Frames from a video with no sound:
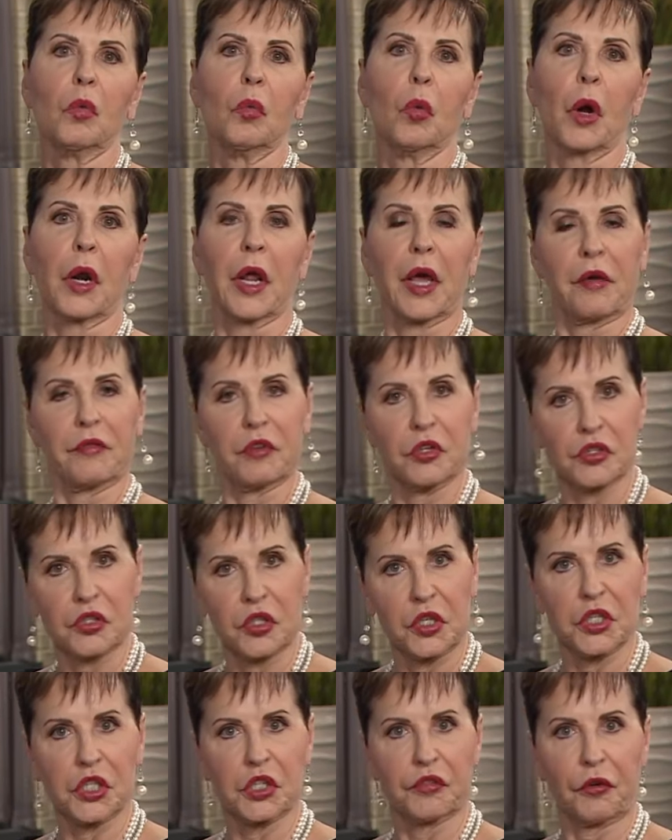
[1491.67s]
ingin
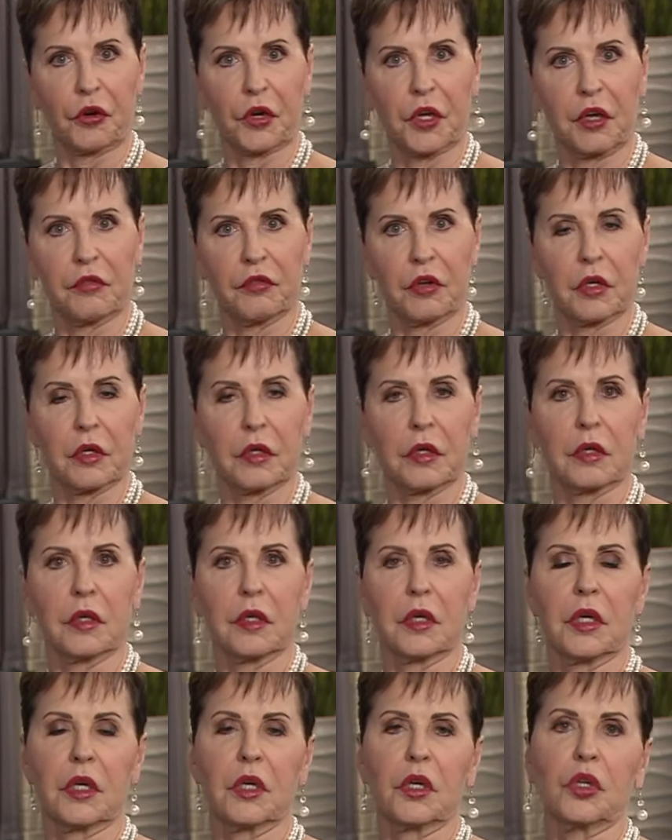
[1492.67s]
dosamu
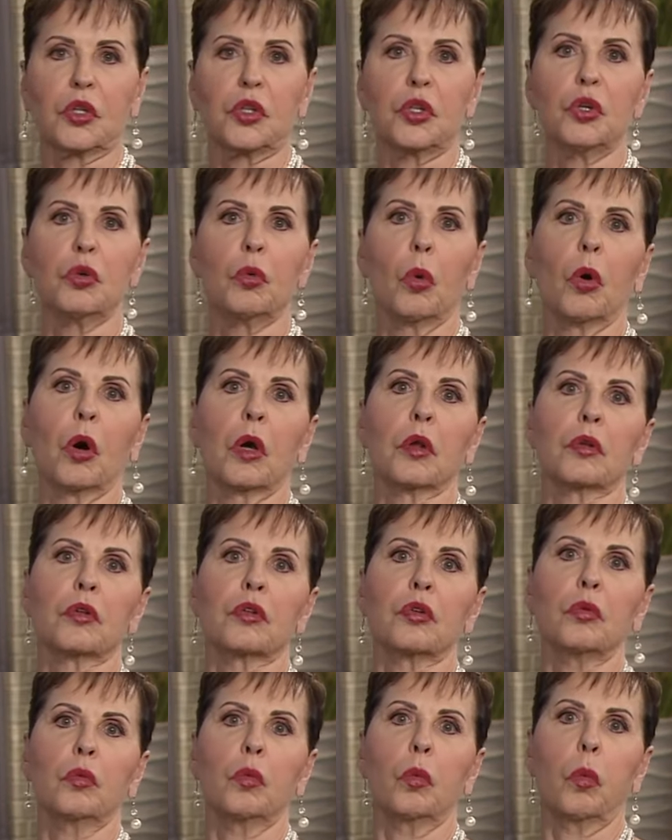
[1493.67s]
diampuni saudara
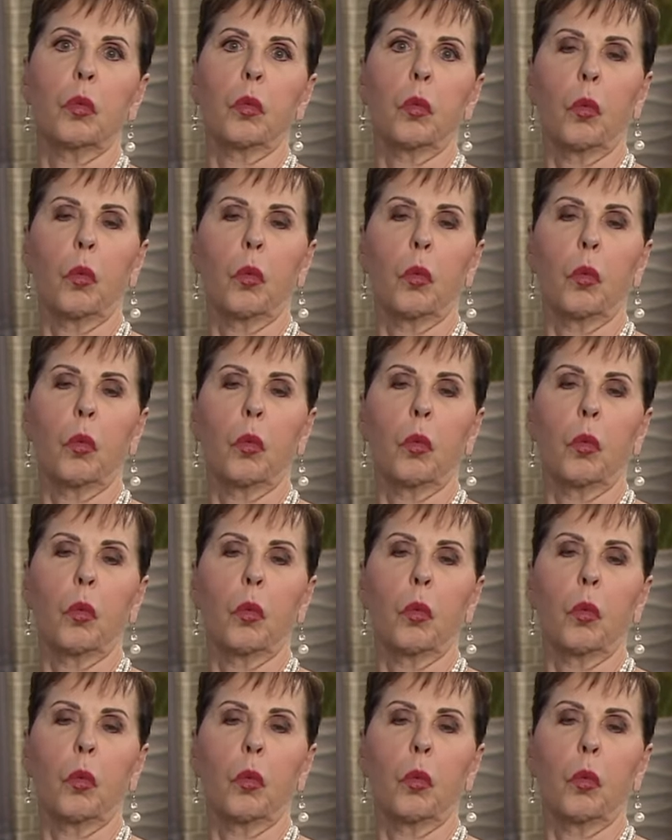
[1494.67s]
ingin